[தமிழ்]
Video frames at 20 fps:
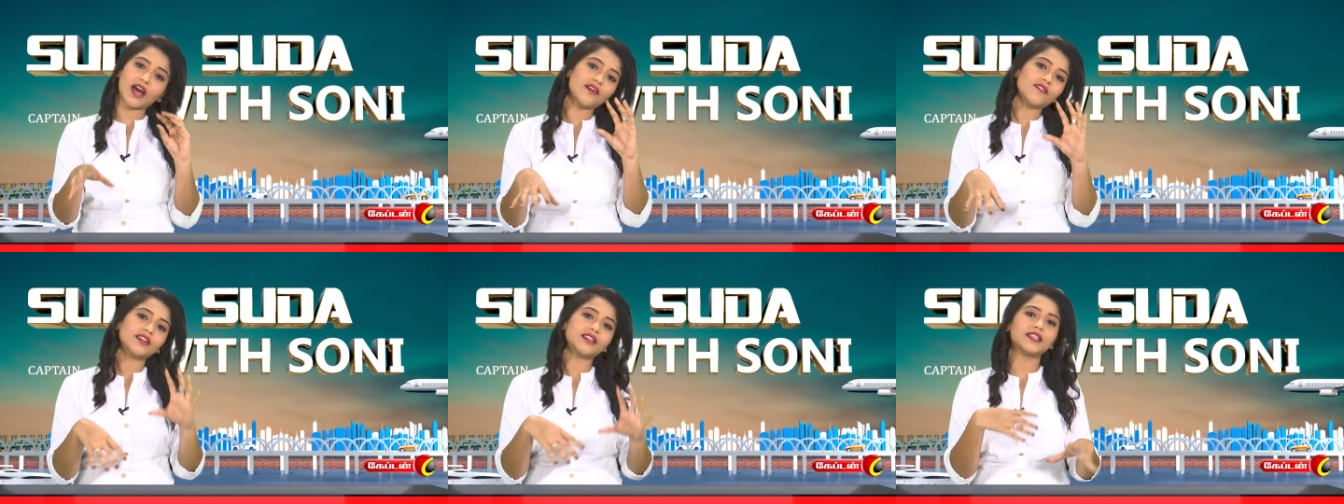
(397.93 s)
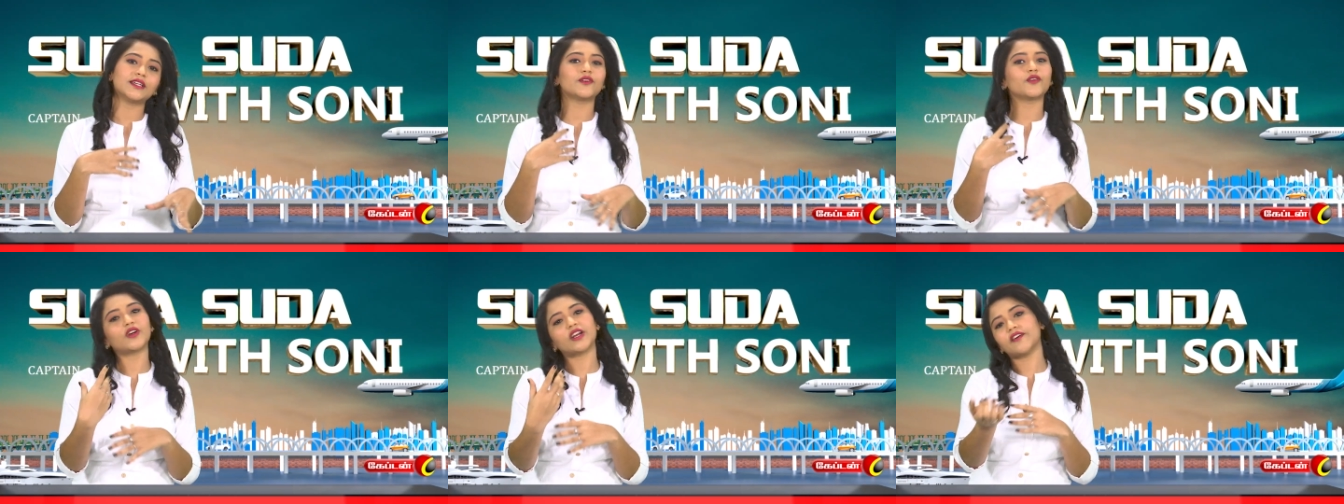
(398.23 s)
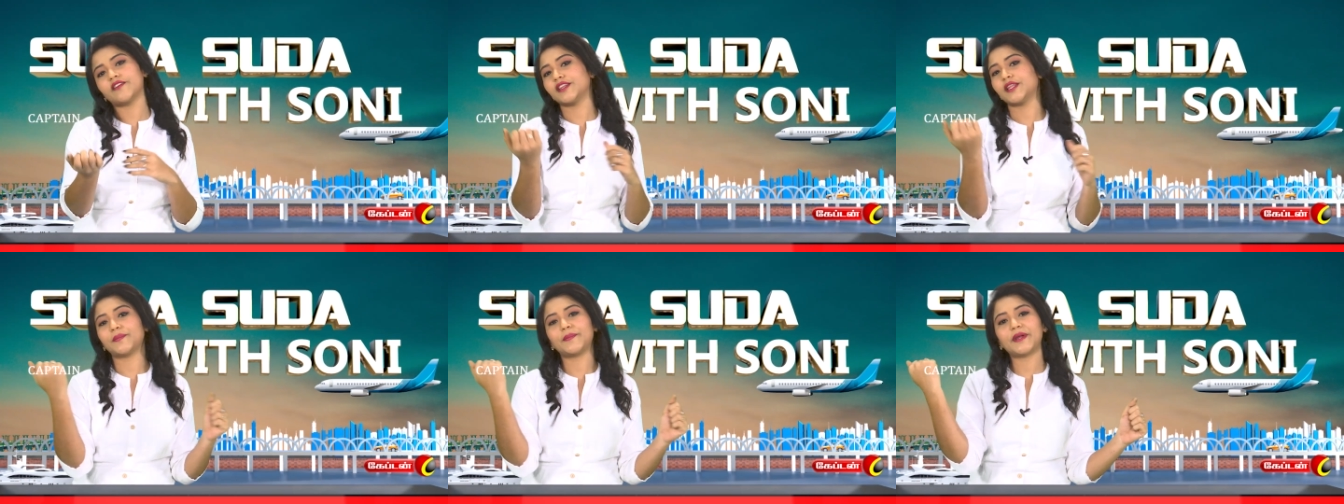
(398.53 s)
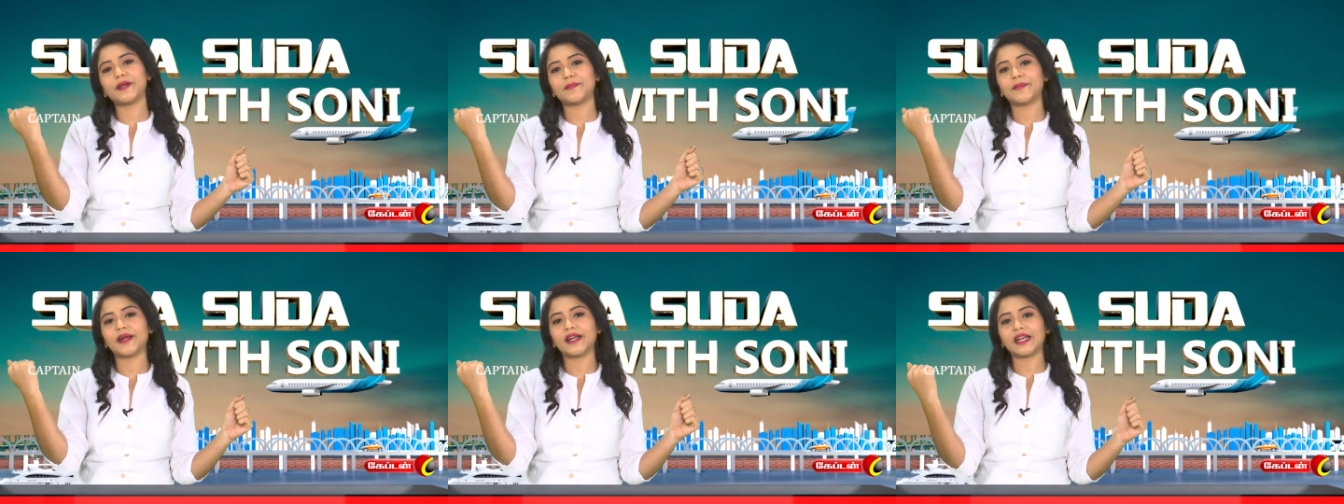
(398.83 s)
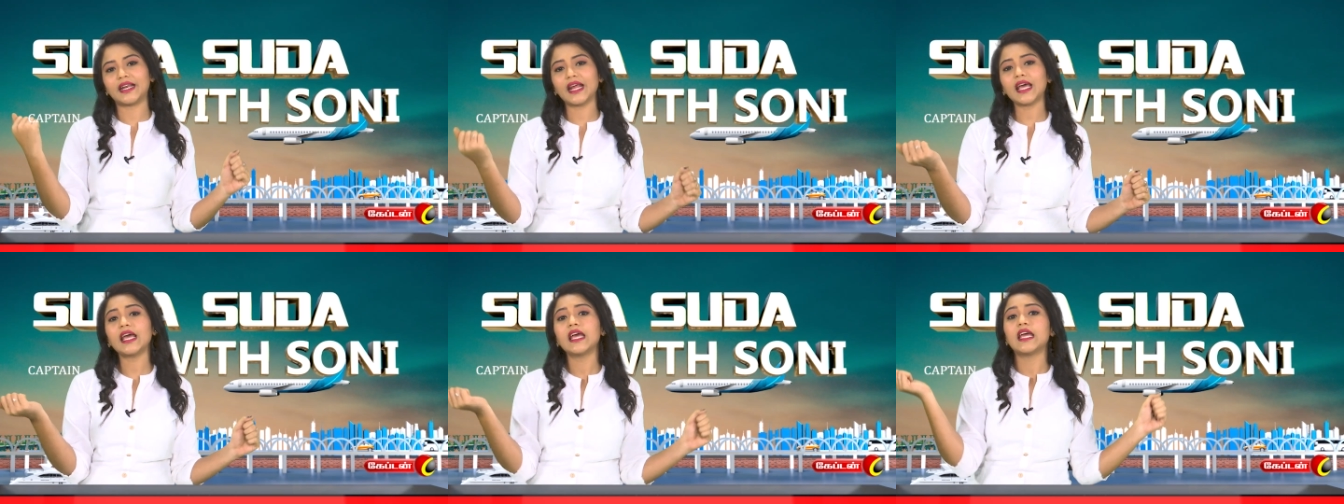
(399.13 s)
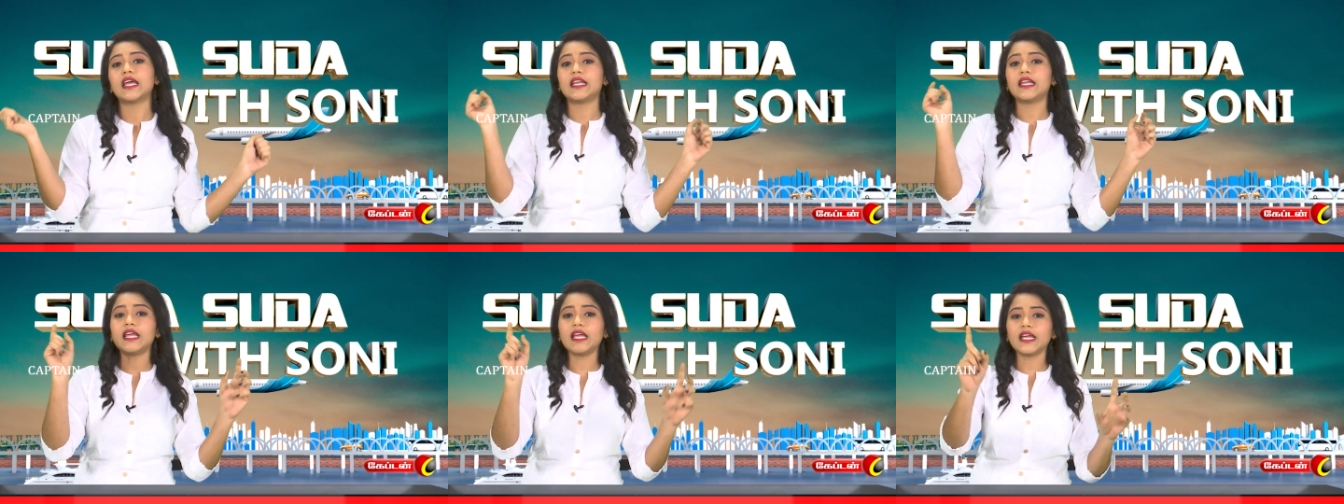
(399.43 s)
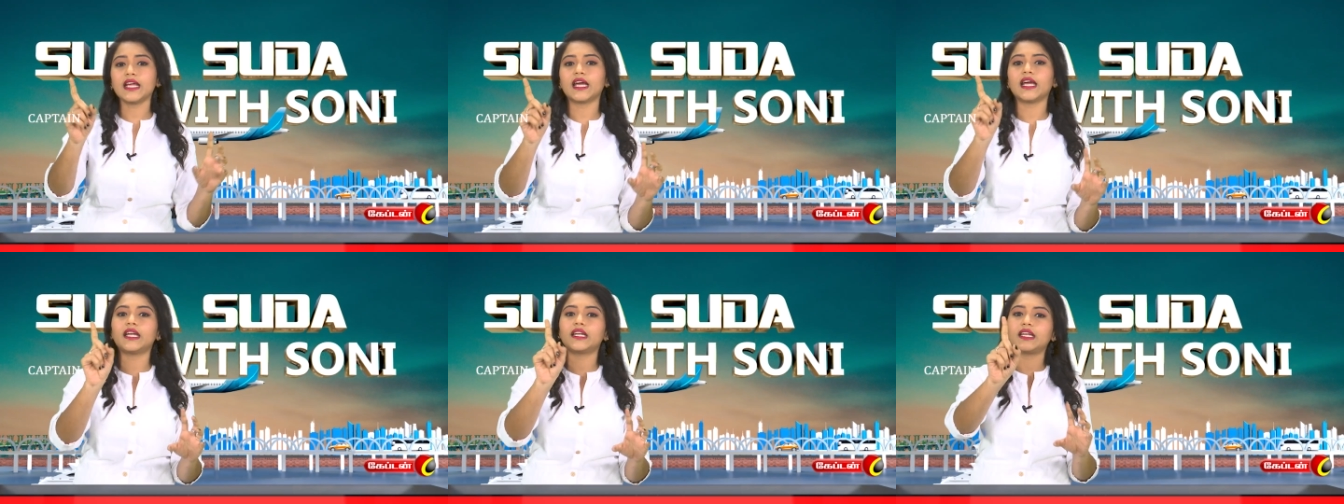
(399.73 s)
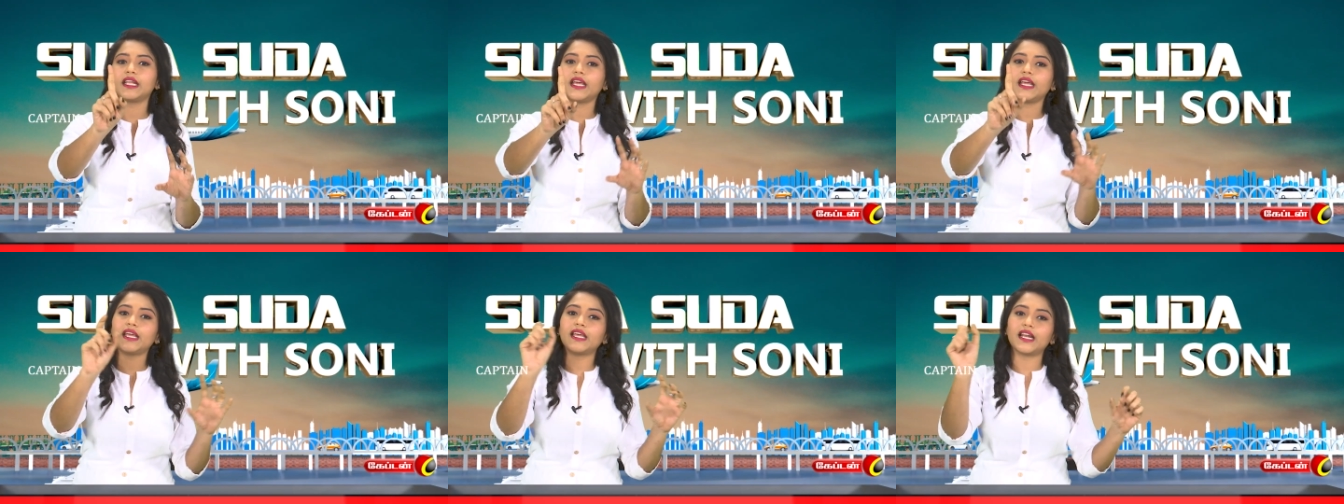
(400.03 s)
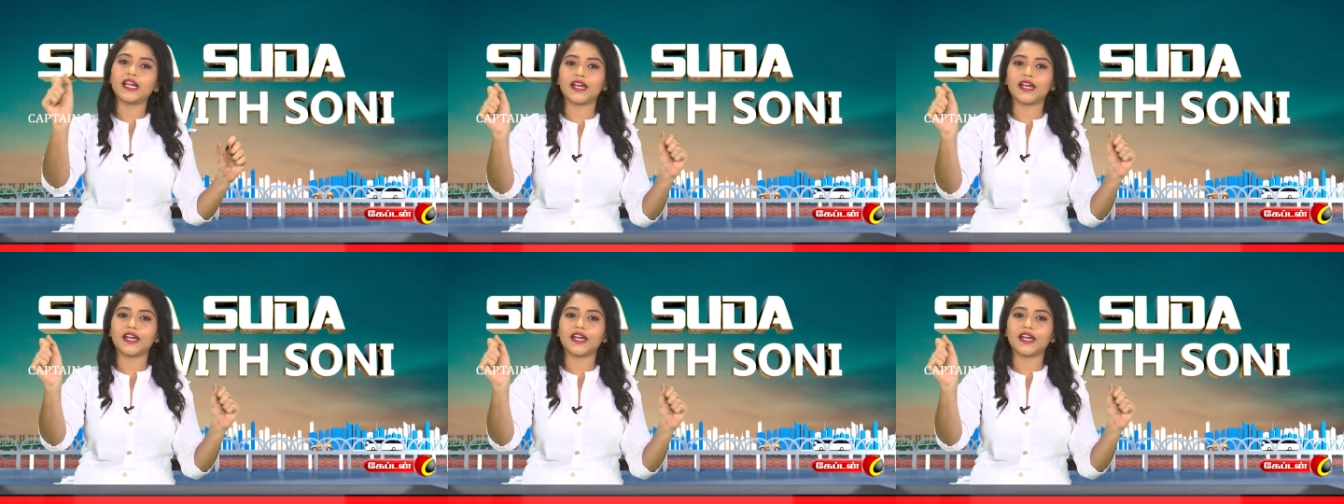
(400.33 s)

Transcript: நான் வந்து உங்களை வந்து மீட் பண்ணுறேன் நீங்கள் டீ